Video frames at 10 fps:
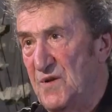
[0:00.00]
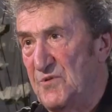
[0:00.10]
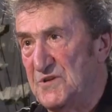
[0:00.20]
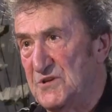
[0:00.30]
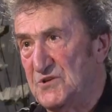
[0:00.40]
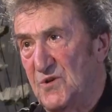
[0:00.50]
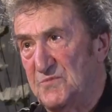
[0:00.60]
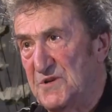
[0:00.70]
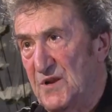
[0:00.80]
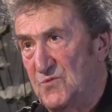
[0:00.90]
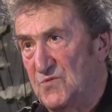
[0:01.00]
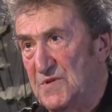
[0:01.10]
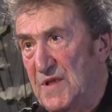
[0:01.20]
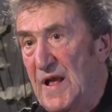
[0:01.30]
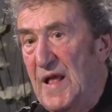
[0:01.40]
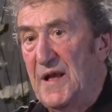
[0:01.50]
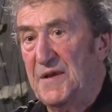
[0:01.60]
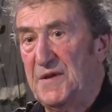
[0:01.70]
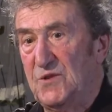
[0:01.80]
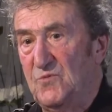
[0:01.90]
не произошло, абсолютно, да.
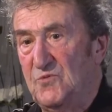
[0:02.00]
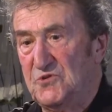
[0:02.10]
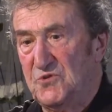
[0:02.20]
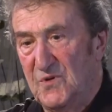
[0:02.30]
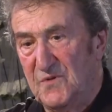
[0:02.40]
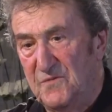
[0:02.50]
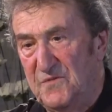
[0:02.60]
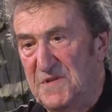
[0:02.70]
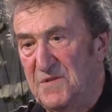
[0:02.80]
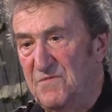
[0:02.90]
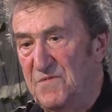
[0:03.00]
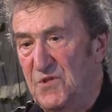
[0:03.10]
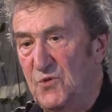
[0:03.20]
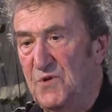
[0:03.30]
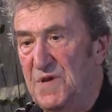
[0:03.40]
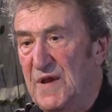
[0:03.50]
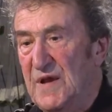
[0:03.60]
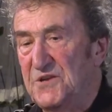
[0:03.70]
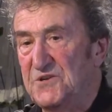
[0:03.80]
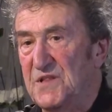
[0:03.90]
Я думаю, что в этом виной
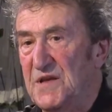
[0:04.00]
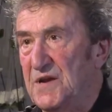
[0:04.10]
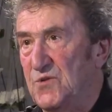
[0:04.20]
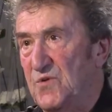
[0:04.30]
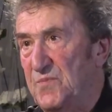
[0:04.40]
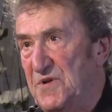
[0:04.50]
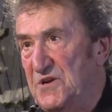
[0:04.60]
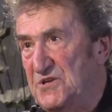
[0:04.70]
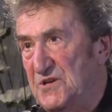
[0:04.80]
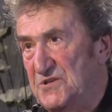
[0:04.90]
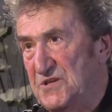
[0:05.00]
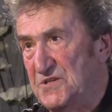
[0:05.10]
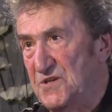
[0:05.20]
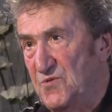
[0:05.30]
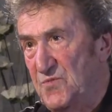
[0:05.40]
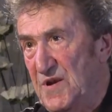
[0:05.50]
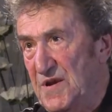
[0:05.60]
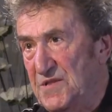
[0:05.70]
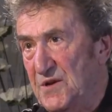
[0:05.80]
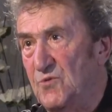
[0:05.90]
человек, который приезжал сейчас на
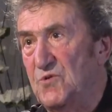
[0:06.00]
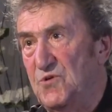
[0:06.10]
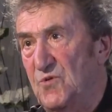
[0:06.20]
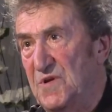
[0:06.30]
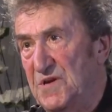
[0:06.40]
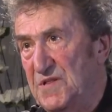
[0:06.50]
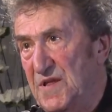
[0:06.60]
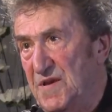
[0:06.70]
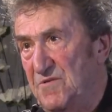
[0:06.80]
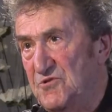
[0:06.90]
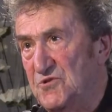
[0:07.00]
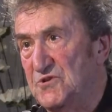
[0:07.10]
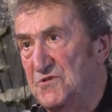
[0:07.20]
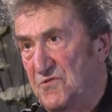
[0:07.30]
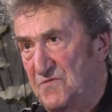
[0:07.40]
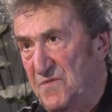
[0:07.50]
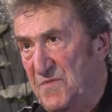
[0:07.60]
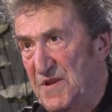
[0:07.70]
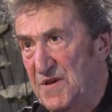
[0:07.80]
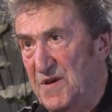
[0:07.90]
юбилей, такой Юлий Китаевич, он живет в
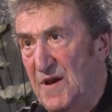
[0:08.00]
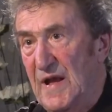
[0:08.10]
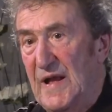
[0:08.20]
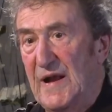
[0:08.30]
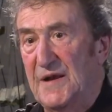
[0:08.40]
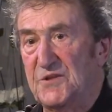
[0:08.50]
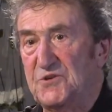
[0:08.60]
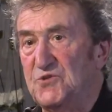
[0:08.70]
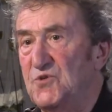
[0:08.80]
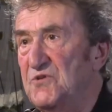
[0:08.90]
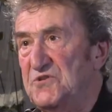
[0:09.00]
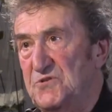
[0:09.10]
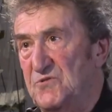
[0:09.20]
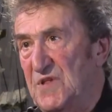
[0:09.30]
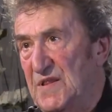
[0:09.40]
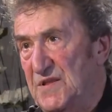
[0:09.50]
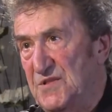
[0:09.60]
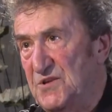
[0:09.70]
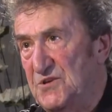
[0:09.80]
Америке, это чудовищного таланта